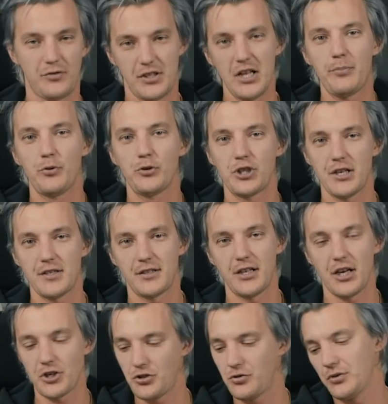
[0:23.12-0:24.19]
Но всегда получается
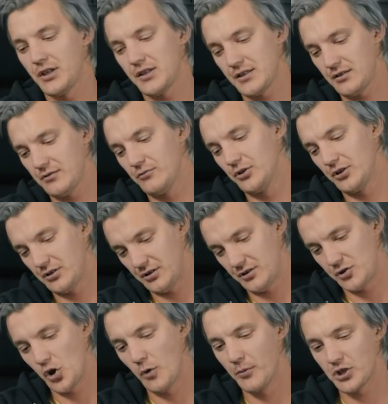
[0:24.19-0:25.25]
так, что у нас вот
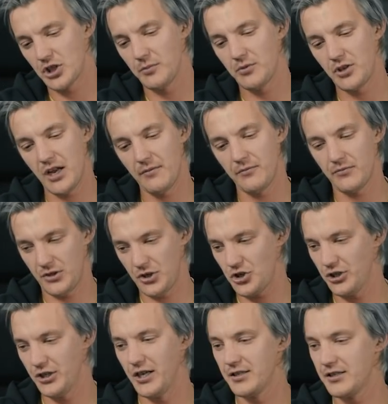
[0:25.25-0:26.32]
к съемочным дням
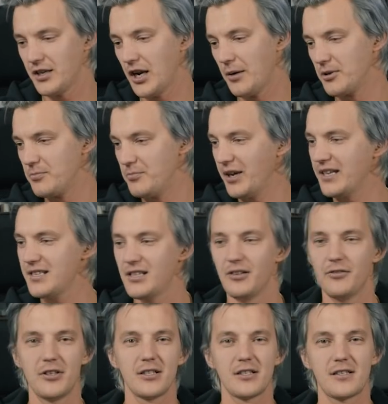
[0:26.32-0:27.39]
начинается какое-нибудь
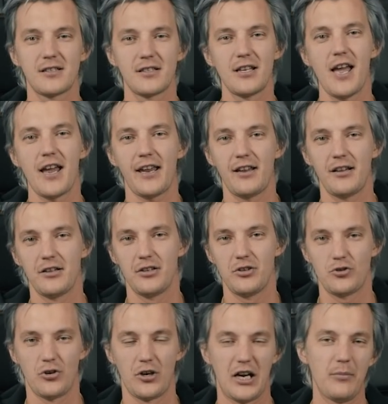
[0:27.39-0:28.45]
переделывание сценария,
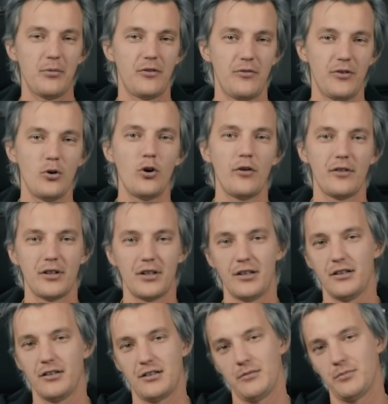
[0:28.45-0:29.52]
еще какая-нибудь
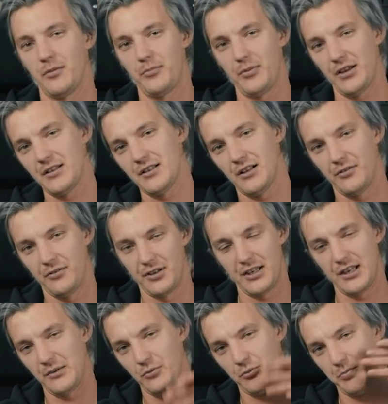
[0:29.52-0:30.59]
фиговина, типа
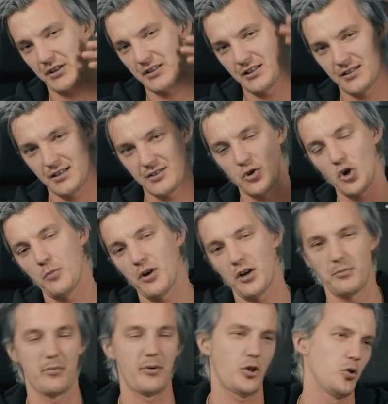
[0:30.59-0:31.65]
переделывание каких-нибудь процесса
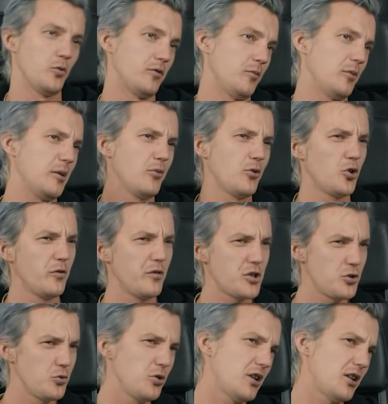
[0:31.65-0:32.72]
съемок, мы придумываем какие-нибудь новые
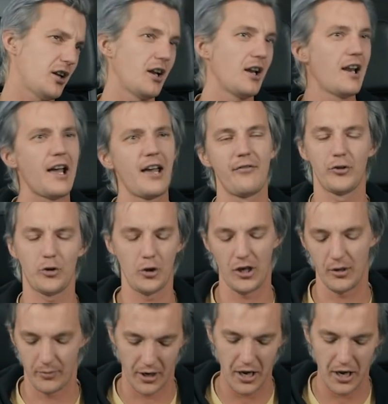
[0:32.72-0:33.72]
штуки, тролля, и в итоге